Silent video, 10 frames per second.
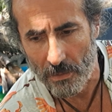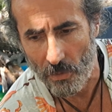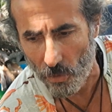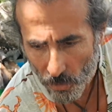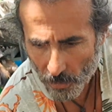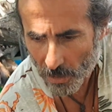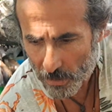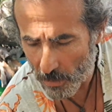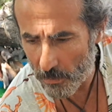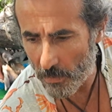Oğlum
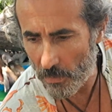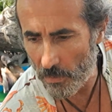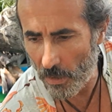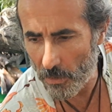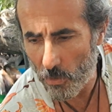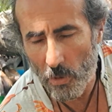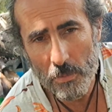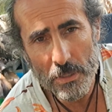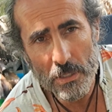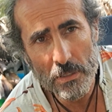akşam alkol
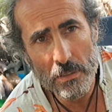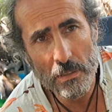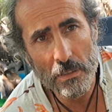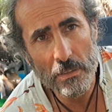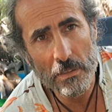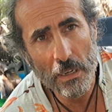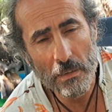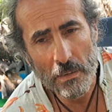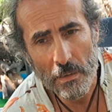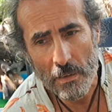masasındaydın sen.
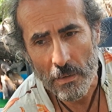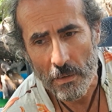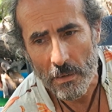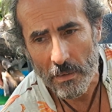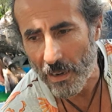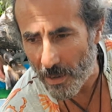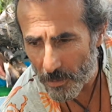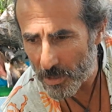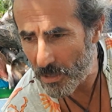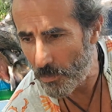Ya
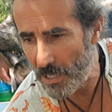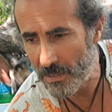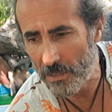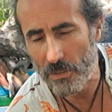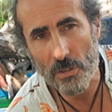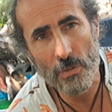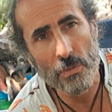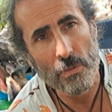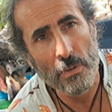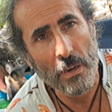abi işte bazen şey
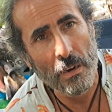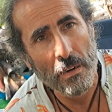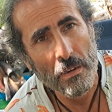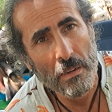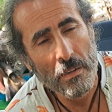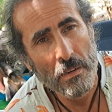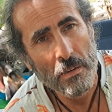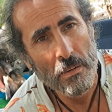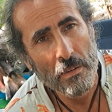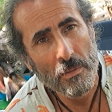oluyor ya.
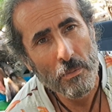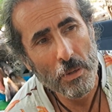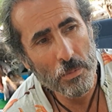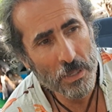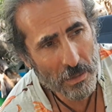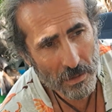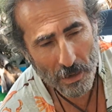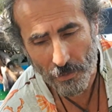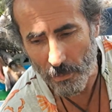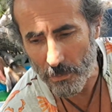Böyle bir
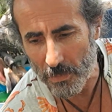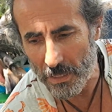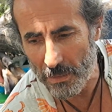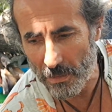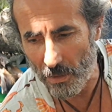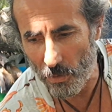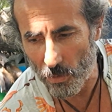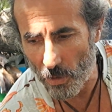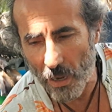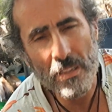kafam git
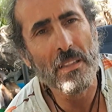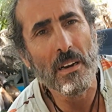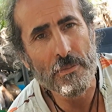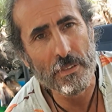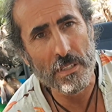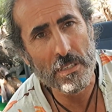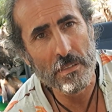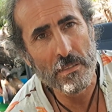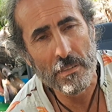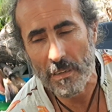geliyor Allah affetsin.
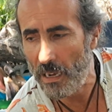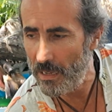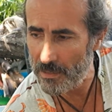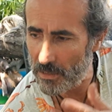Yani